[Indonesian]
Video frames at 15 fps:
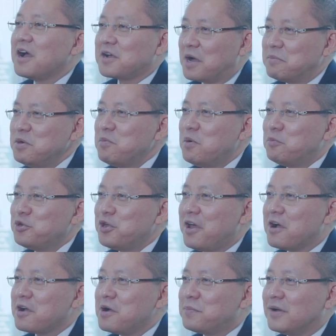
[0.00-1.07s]
Kami mempunyai
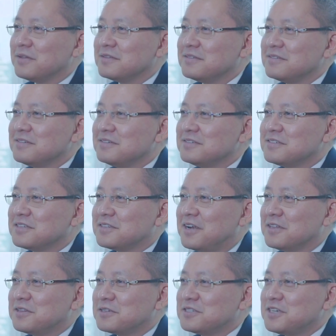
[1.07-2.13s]
harapan
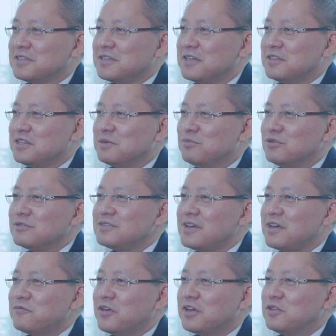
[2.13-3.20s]
setelah tercatat di
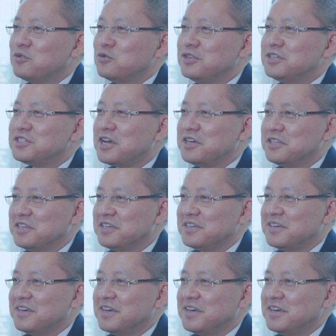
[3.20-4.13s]
Bursa Efek Indonesia ini,